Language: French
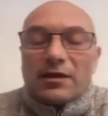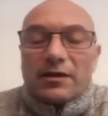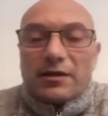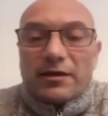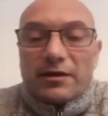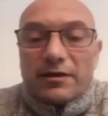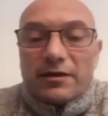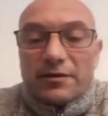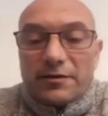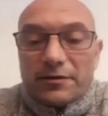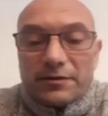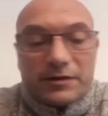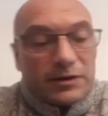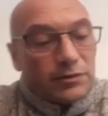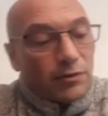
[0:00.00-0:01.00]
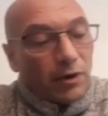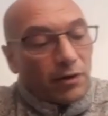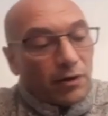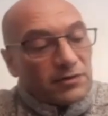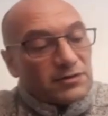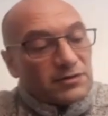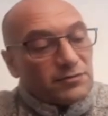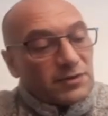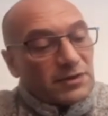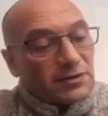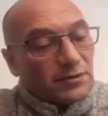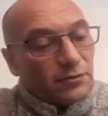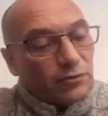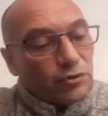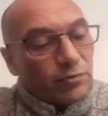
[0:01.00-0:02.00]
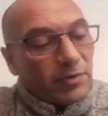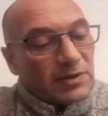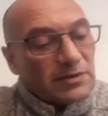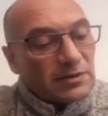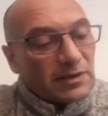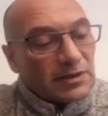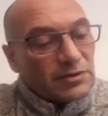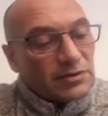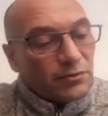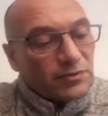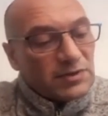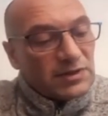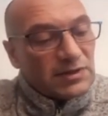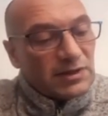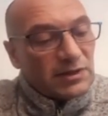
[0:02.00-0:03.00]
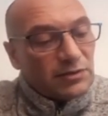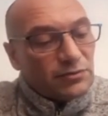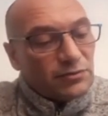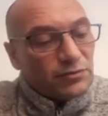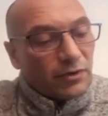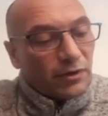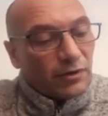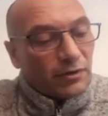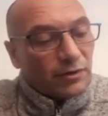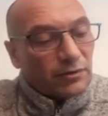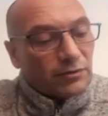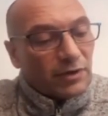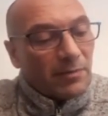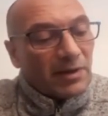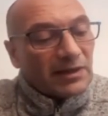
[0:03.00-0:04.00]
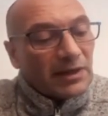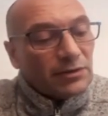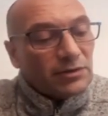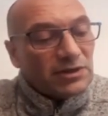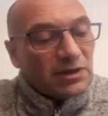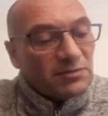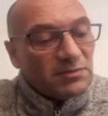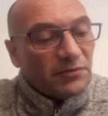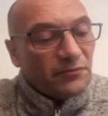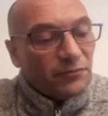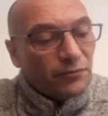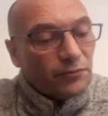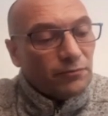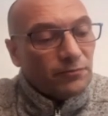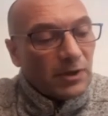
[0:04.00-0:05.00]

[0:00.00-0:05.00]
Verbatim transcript: Et euh, il y aura ensuite une présentation aussi euh, de la bataille de Dien Bien Phu.